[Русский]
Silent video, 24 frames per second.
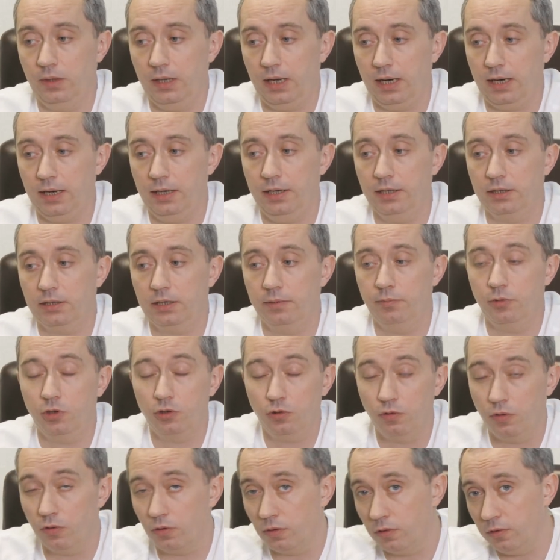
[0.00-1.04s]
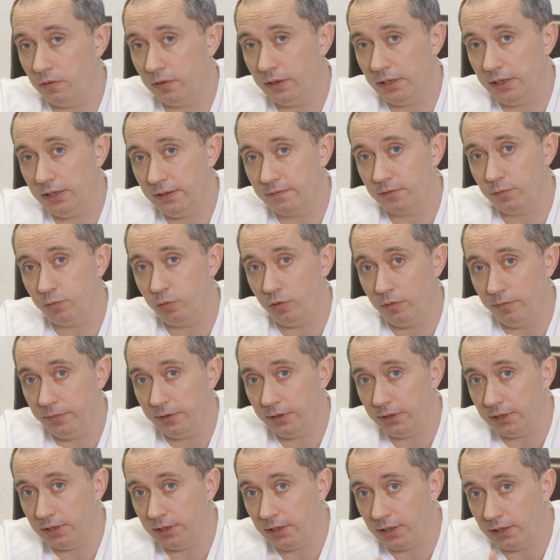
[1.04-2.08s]
А клетками кто руководит,
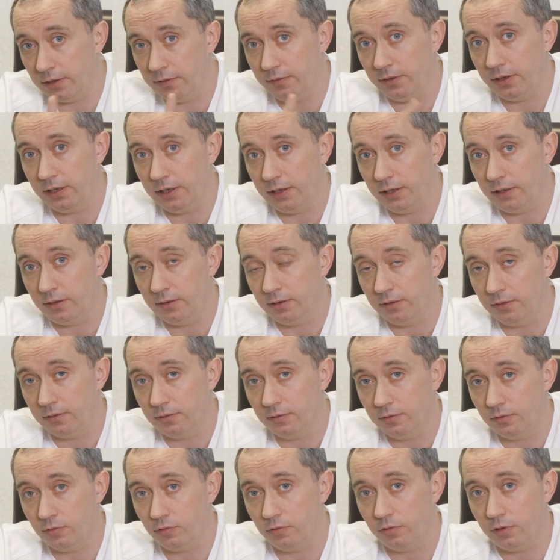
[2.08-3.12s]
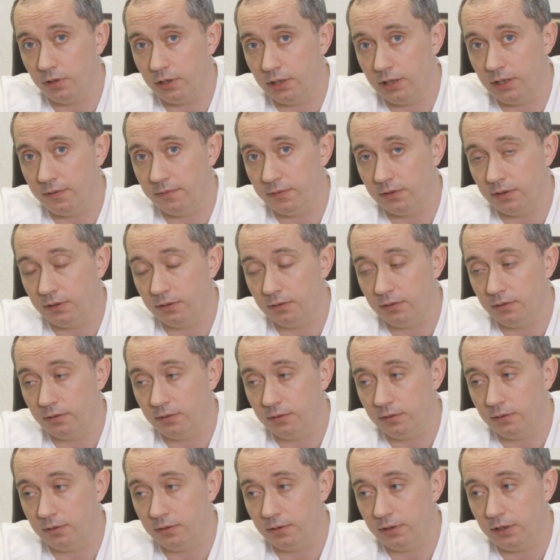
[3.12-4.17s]
вспомните, я говорил тут недавно –
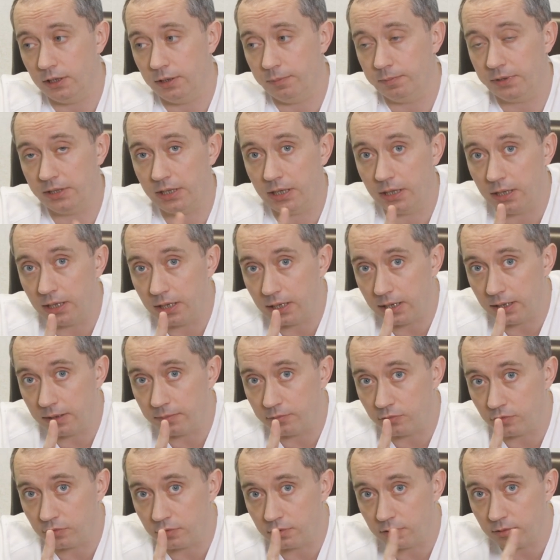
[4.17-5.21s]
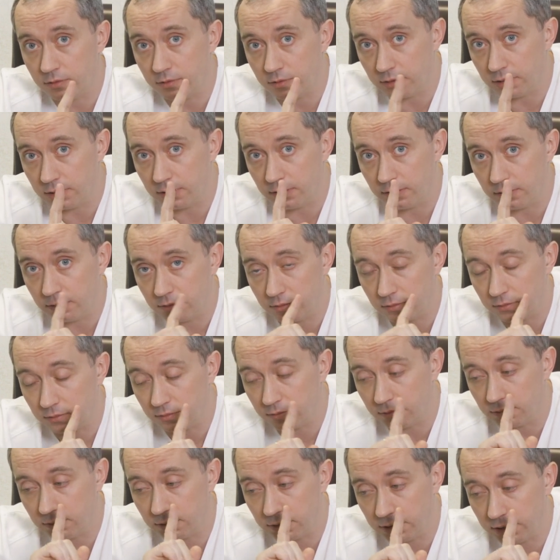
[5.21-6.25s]
гипоталамус, да, ну
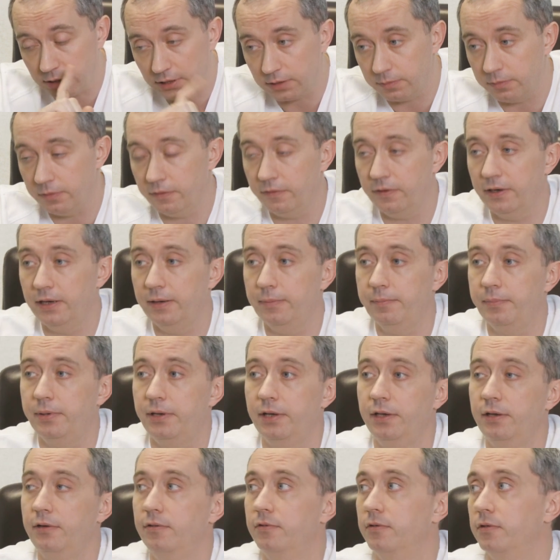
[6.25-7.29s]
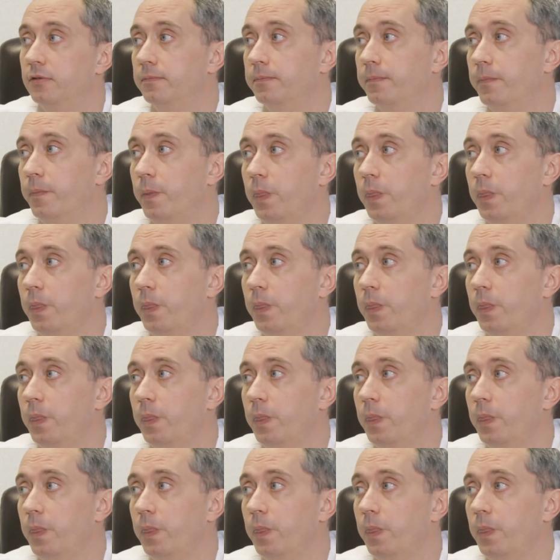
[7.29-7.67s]
вот, не забываем про него.